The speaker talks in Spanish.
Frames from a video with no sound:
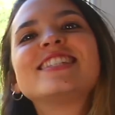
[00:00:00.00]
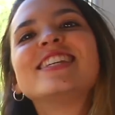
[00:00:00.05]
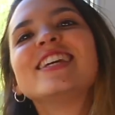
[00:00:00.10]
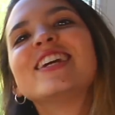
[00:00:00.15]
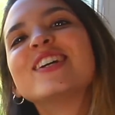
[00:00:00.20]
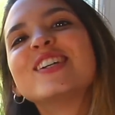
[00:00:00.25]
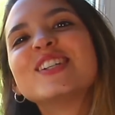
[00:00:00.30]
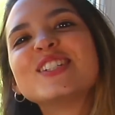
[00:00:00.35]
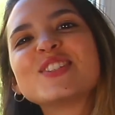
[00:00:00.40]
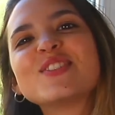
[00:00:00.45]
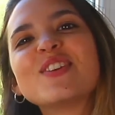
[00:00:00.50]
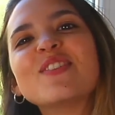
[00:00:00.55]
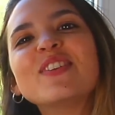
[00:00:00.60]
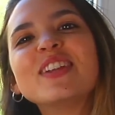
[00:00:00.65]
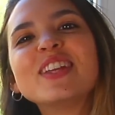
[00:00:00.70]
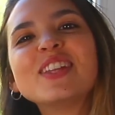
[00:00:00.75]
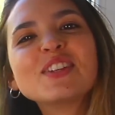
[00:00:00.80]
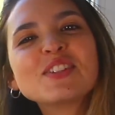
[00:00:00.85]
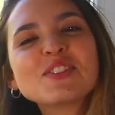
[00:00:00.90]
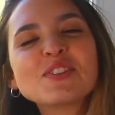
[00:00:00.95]
chicos,
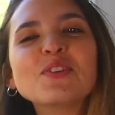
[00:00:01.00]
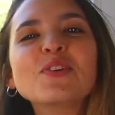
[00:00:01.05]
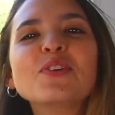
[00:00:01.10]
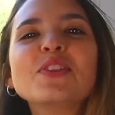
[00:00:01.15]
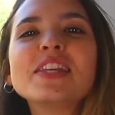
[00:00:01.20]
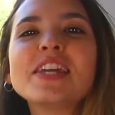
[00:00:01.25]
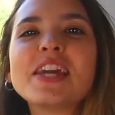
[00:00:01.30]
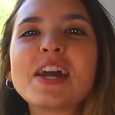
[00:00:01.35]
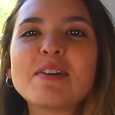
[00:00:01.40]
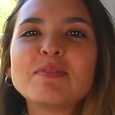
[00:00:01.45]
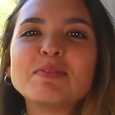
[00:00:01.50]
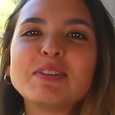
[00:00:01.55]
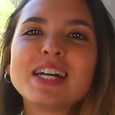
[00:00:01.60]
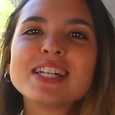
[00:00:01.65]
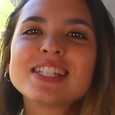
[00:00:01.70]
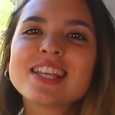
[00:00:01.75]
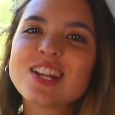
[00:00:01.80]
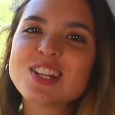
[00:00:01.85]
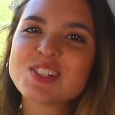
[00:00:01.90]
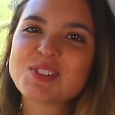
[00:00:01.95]
bienvenidos un día
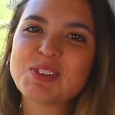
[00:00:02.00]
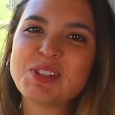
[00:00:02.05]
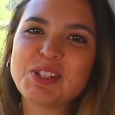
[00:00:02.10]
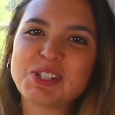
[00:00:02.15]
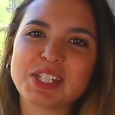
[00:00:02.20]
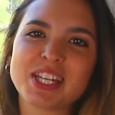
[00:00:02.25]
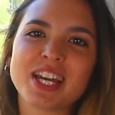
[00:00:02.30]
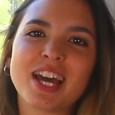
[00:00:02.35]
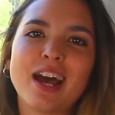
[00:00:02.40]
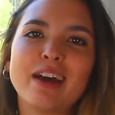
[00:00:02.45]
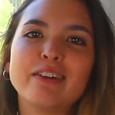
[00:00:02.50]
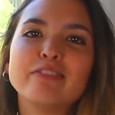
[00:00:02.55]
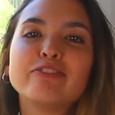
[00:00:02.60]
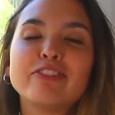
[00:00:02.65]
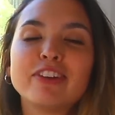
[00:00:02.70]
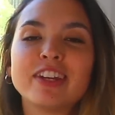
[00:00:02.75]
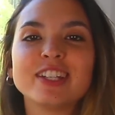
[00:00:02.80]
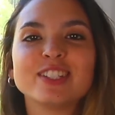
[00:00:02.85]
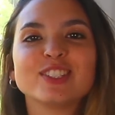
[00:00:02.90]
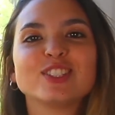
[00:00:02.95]
más a los vídeos de
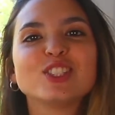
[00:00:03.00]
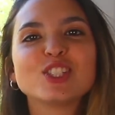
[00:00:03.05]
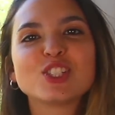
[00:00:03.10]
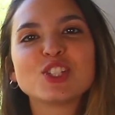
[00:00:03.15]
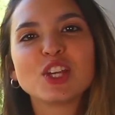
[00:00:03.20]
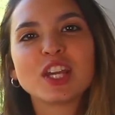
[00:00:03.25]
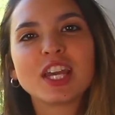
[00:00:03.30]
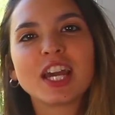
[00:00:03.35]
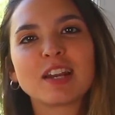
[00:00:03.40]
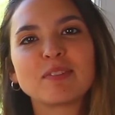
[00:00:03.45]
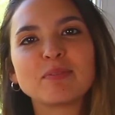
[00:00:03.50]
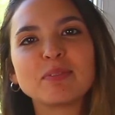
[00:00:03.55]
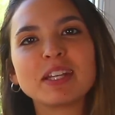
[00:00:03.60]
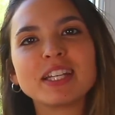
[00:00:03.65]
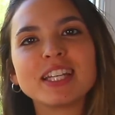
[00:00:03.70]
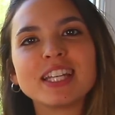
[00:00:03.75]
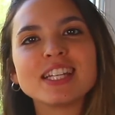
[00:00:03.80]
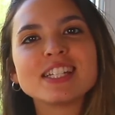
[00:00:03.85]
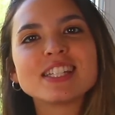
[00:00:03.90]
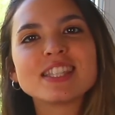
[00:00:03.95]
Hanfi. Yo soy
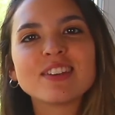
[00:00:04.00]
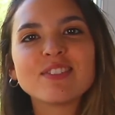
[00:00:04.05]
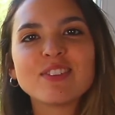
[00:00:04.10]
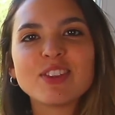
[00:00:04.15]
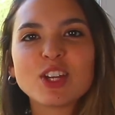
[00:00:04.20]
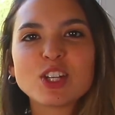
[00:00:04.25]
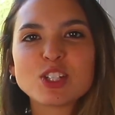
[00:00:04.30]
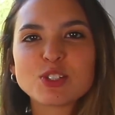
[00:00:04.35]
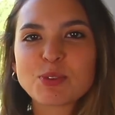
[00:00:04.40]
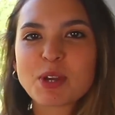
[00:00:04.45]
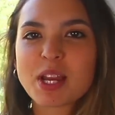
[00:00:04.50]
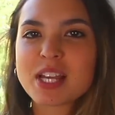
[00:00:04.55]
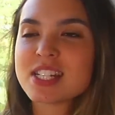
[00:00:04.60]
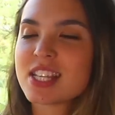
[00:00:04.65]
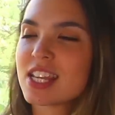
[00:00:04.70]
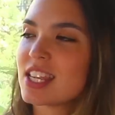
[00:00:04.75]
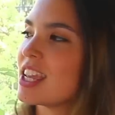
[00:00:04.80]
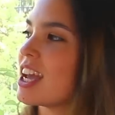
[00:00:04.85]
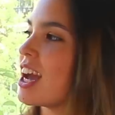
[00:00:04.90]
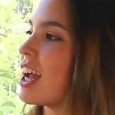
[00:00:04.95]
Carmen y en este vídeo os voy a
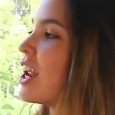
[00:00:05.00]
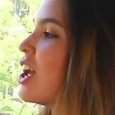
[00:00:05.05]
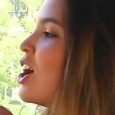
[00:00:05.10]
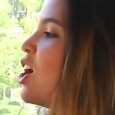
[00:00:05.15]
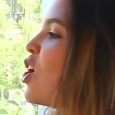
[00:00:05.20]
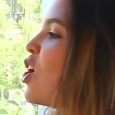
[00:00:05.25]
enseñar